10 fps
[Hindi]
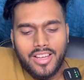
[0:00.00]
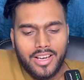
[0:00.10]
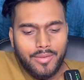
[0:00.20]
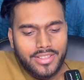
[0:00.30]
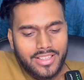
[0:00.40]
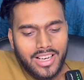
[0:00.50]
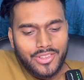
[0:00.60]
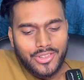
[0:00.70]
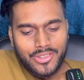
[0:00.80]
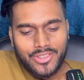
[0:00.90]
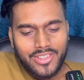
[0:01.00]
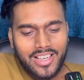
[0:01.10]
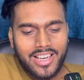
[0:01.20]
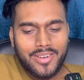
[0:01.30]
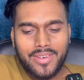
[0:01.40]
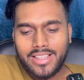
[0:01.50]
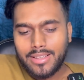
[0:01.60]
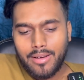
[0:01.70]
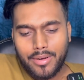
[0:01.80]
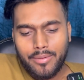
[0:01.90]
नमस्कार दोस्तों हर हर
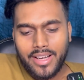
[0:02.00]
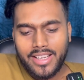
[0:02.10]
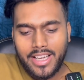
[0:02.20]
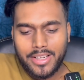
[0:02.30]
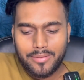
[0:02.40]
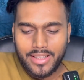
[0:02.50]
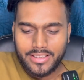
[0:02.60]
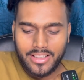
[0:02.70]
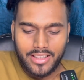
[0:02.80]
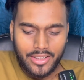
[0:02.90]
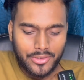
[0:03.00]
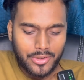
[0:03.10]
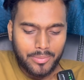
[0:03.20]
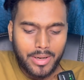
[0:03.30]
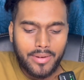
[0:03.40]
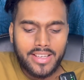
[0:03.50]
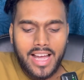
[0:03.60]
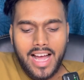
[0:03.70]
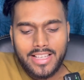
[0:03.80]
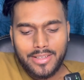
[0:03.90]
महादेव आपका भाई आर्यन बात कर रहा हूं तो मेरे भाई
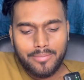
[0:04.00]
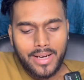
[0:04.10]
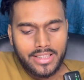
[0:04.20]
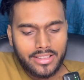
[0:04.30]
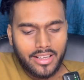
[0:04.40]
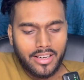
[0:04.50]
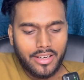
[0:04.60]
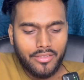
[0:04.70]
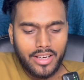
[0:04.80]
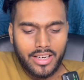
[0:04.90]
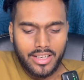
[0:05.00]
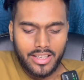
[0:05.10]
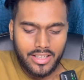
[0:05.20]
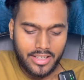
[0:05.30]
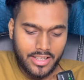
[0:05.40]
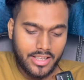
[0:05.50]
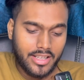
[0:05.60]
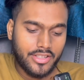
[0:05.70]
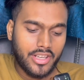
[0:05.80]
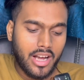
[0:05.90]
आज हम बात करने वाले
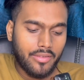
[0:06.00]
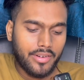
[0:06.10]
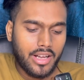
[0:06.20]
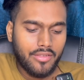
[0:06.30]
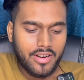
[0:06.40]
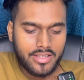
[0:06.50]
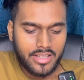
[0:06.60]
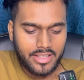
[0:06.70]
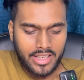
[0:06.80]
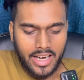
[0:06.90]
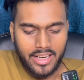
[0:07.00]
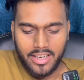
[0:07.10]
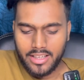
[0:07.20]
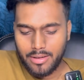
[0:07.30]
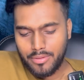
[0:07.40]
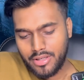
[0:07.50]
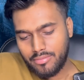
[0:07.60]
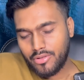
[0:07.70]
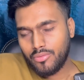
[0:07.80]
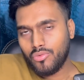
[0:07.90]
हैं जाफना वर्सेस कैंडी के बीच
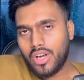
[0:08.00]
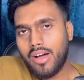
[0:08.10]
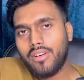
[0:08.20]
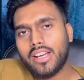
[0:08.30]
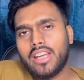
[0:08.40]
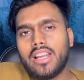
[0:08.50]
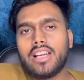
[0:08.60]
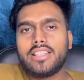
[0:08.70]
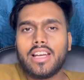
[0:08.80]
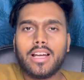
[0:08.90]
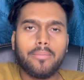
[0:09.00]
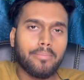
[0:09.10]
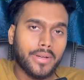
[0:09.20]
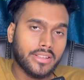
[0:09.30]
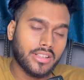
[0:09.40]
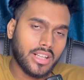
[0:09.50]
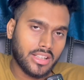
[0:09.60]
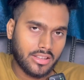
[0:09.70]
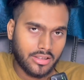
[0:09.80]
में जो मुकाबला खेला जाएगा पंद्रह